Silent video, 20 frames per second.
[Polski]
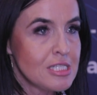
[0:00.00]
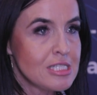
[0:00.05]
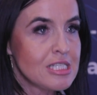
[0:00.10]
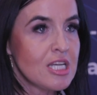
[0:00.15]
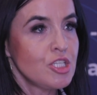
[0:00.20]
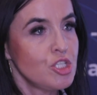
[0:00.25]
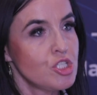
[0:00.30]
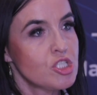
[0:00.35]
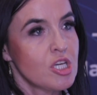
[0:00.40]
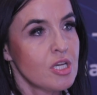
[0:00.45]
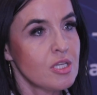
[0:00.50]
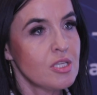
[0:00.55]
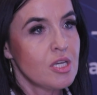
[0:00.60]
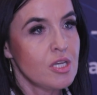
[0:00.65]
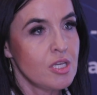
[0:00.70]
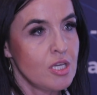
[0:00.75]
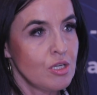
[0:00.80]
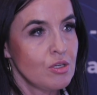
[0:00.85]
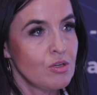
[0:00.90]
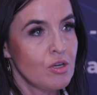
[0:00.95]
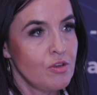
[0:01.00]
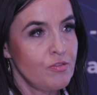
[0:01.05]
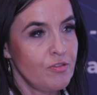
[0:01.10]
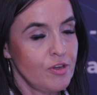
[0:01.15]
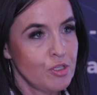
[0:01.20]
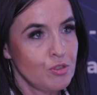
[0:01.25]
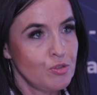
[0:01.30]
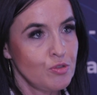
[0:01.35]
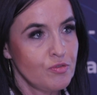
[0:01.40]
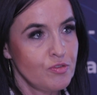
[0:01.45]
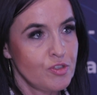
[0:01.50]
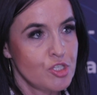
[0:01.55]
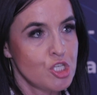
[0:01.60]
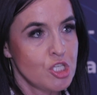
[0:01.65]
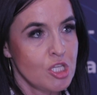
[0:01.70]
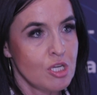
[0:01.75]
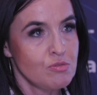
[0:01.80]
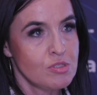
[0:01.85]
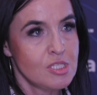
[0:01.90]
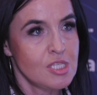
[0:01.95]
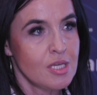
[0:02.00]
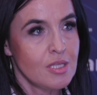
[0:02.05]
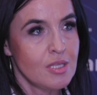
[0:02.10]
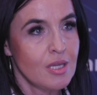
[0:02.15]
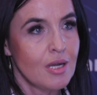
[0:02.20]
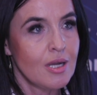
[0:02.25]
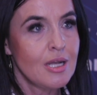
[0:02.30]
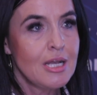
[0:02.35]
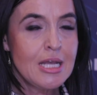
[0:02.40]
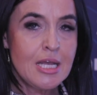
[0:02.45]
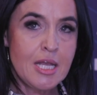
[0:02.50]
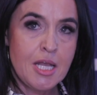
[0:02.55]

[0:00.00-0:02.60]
i zaliczania jego efektów kształcenia.